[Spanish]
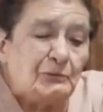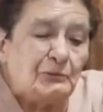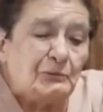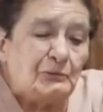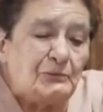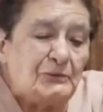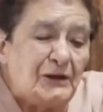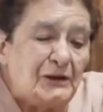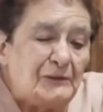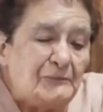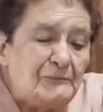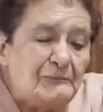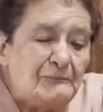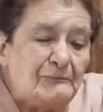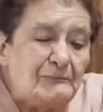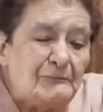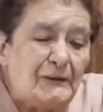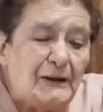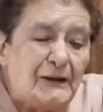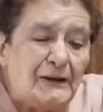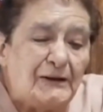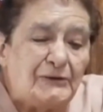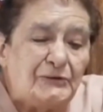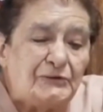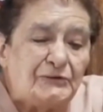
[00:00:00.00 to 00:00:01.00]
unas
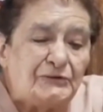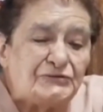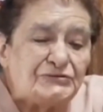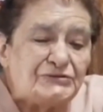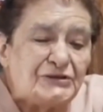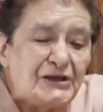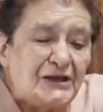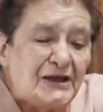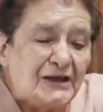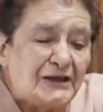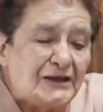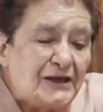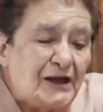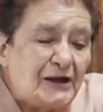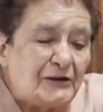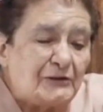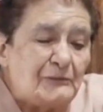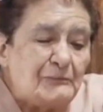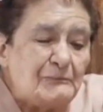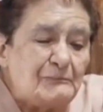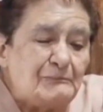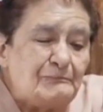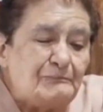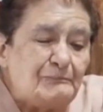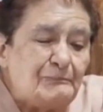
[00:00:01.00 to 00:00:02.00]
manos que
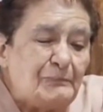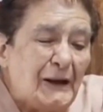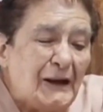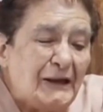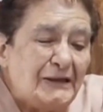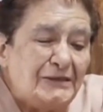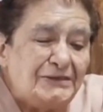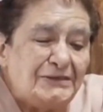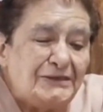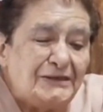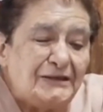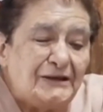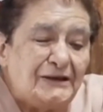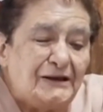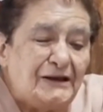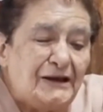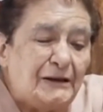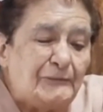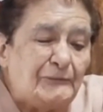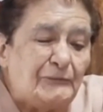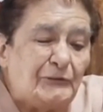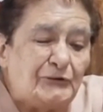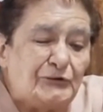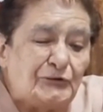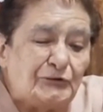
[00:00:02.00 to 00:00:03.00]
acompañen
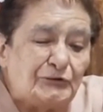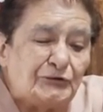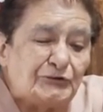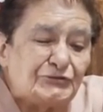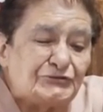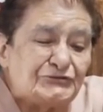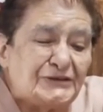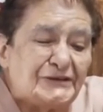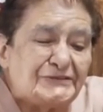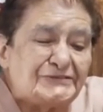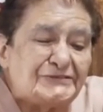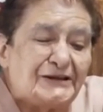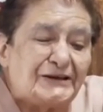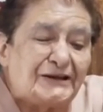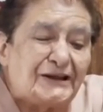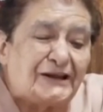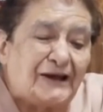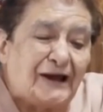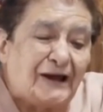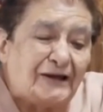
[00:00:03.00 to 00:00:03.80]
laboriosas el